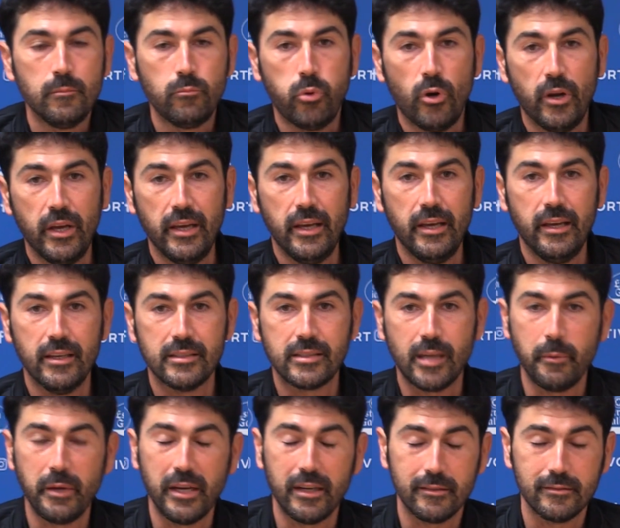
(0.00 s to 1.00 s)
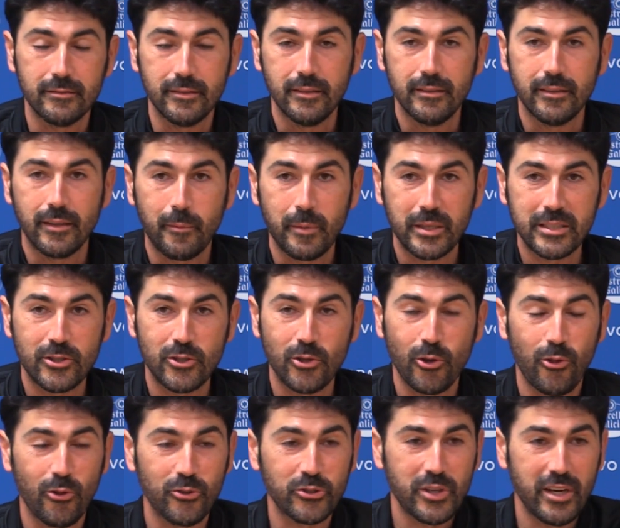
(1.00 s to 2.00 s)
Pues a ver, eh, me has
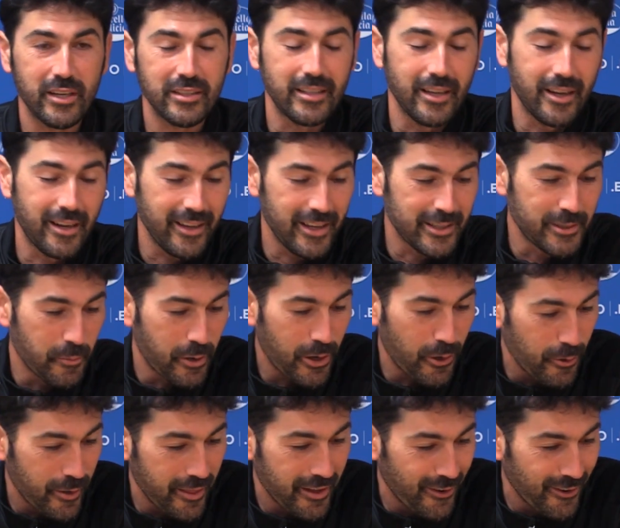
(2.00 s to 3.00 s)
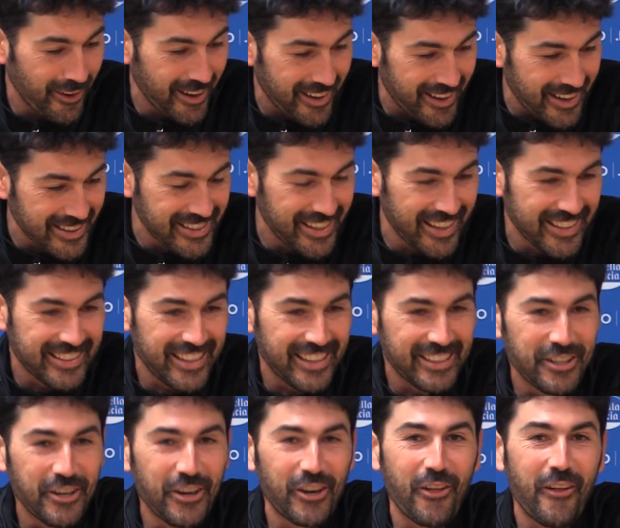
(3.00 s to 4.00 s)
hecho dos, tres y ahora ya se me han olvidado casi las
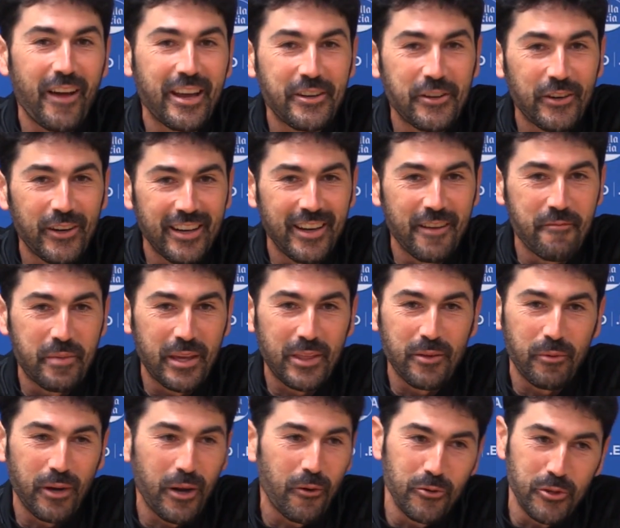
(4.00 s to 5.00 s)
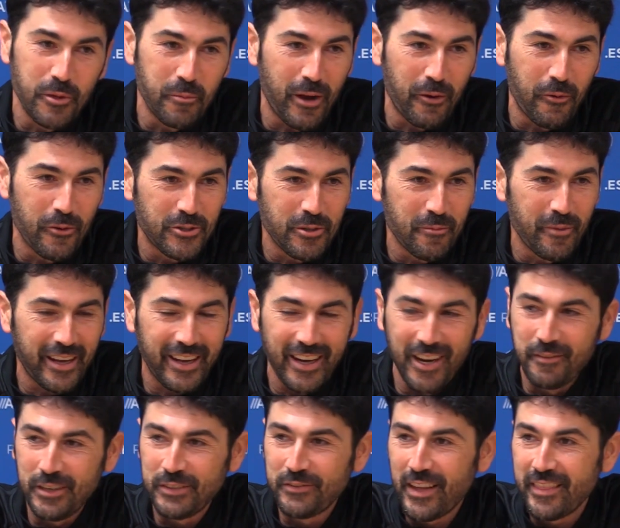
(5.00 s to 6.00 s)
tres. No, lo de Ainhoa, empiezo por la última como siempre, que es
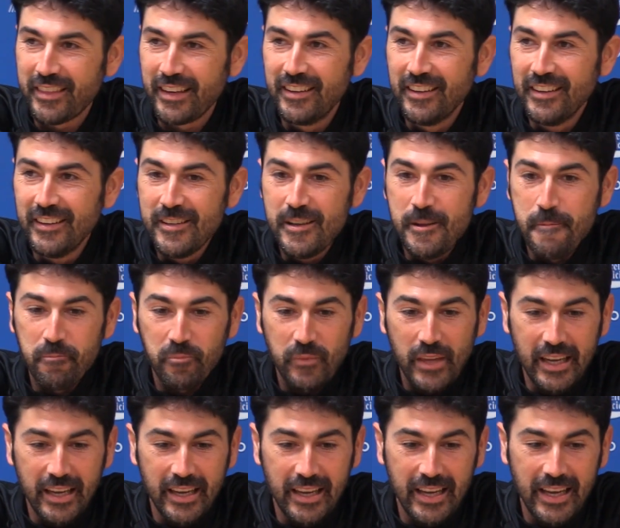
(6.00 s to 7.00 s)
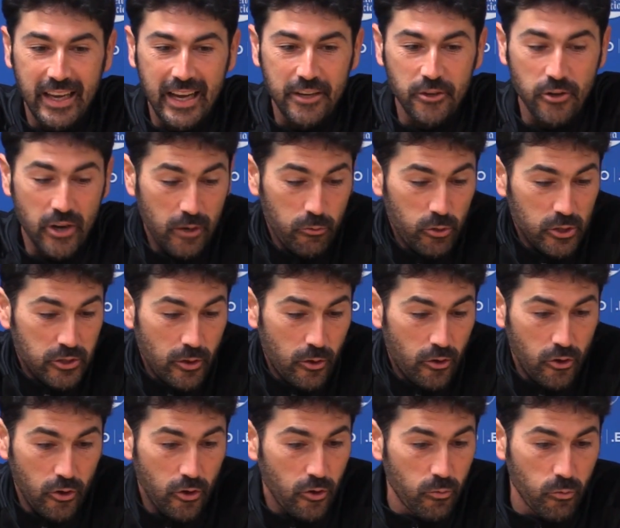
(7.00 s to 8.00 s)
la más fácil. Eh, Ainhoa ha
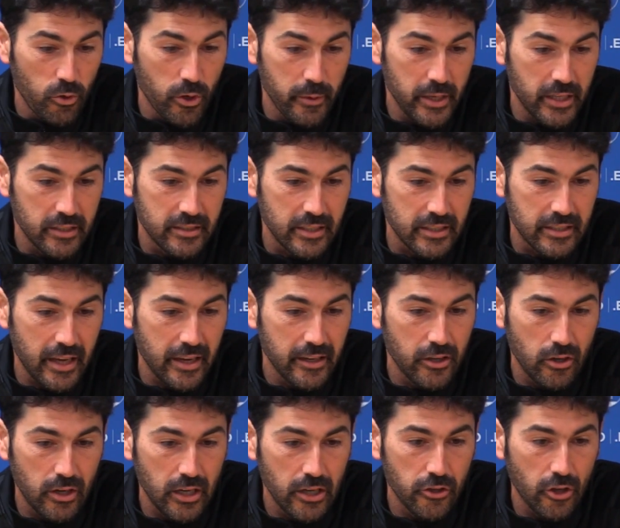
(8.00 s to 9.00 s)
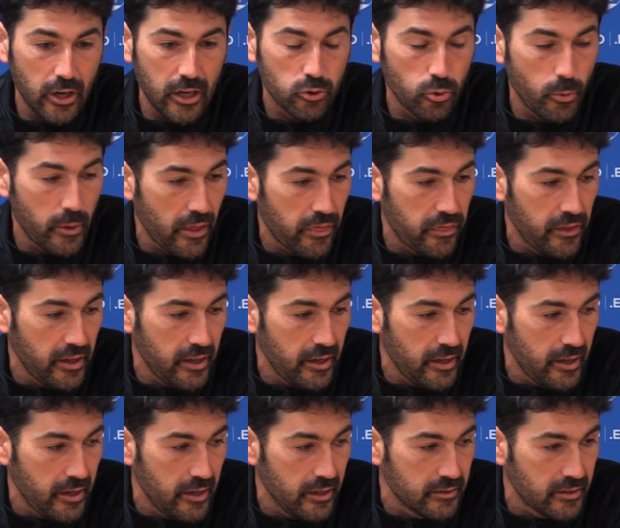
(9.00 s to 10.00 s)
vuelto muy bien. Si es que Ainhoa yo la tuve
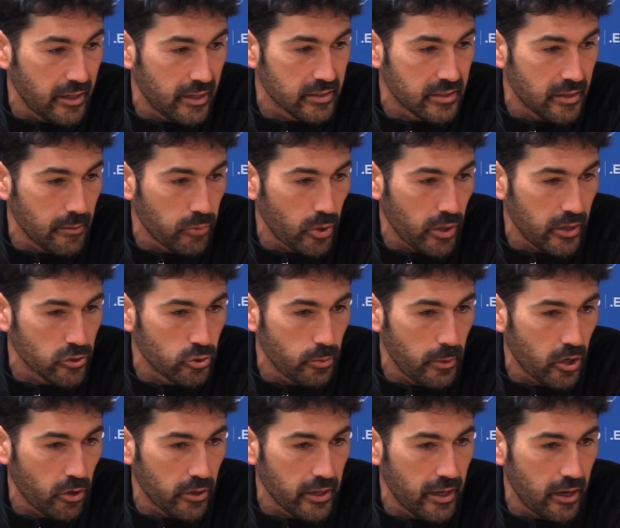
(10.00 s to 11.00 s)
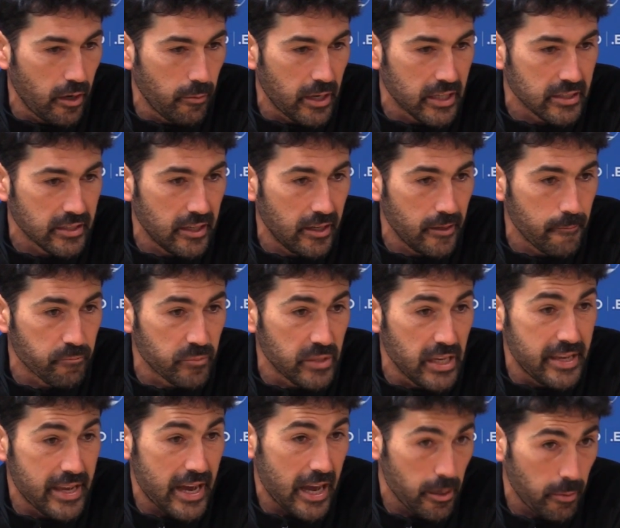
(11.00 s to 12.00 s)
hace tres temporadas, estuve con ella en el Barça
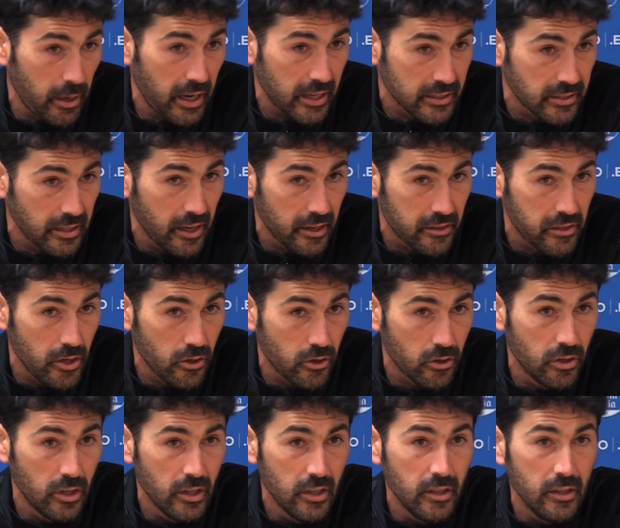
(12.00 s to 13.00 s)
y ya iba a la selección.